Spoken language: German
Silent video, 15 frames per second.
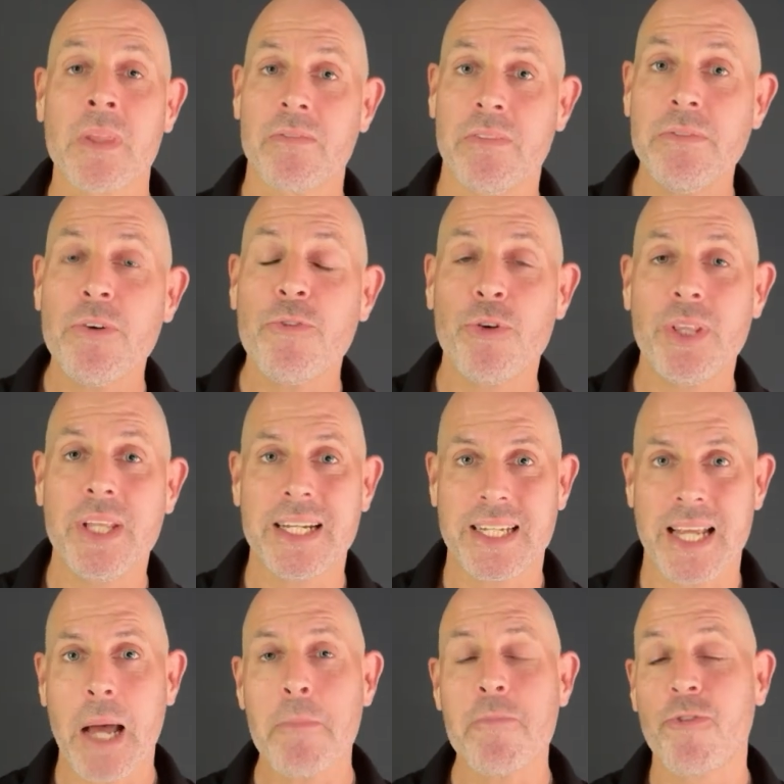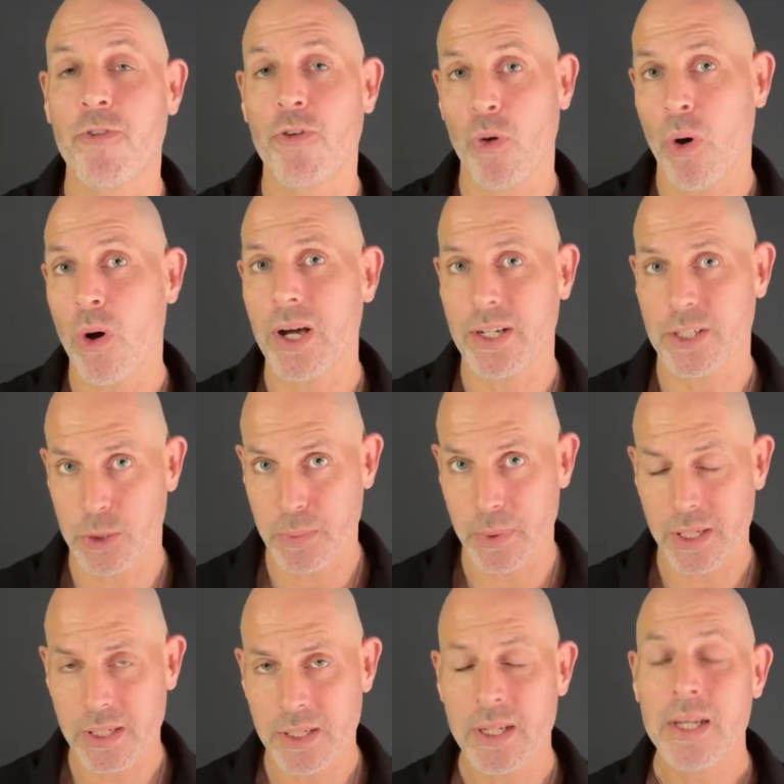Wenn wir von der Darmflora
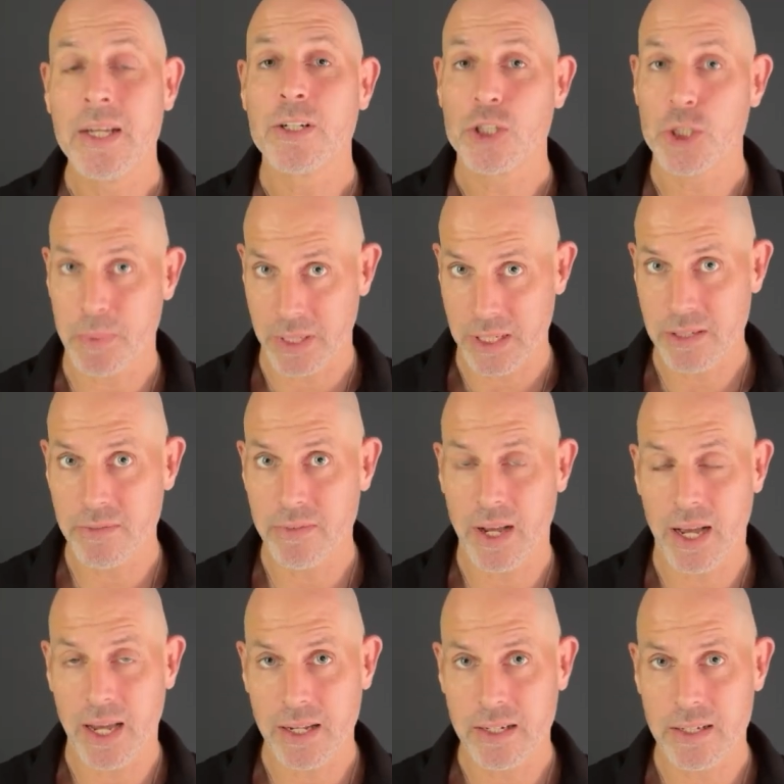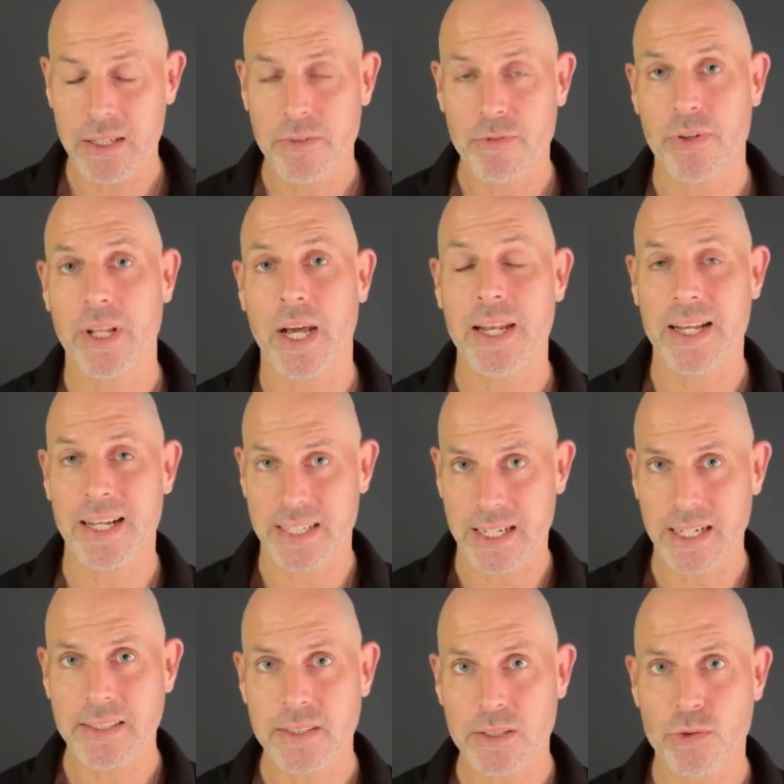sprechen, sprechen wir eigentlich von einer
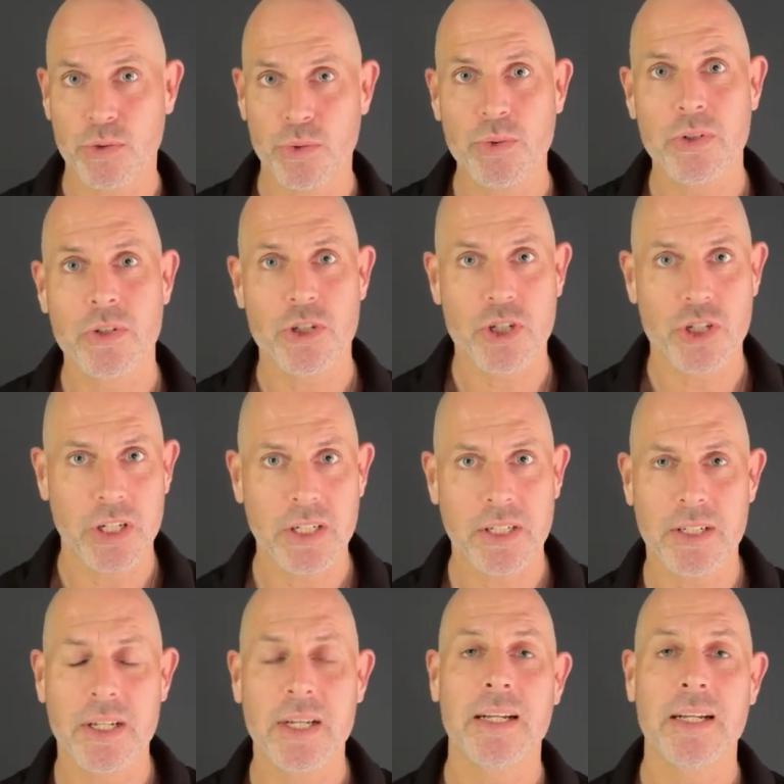ganz dünnen Schicht.